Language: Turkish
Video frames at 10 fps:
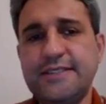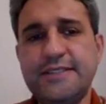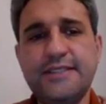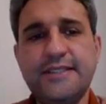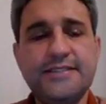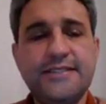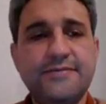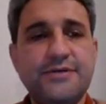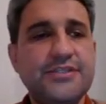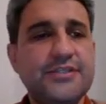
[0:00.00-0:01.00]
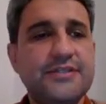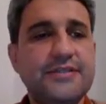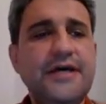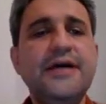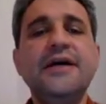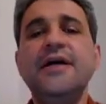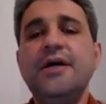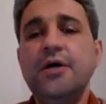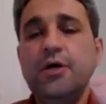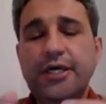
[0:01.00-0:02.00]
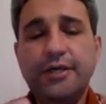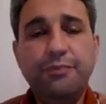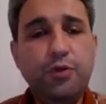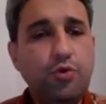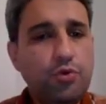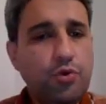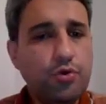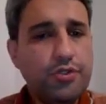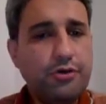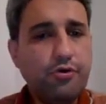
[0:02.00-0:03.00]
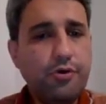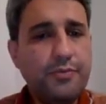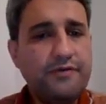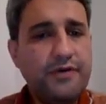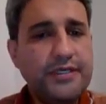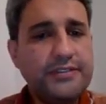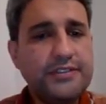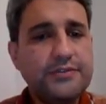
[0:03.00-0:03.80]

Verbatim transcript: e, dersler başladığında. Ee, bir ürün ortaya koymak vardır.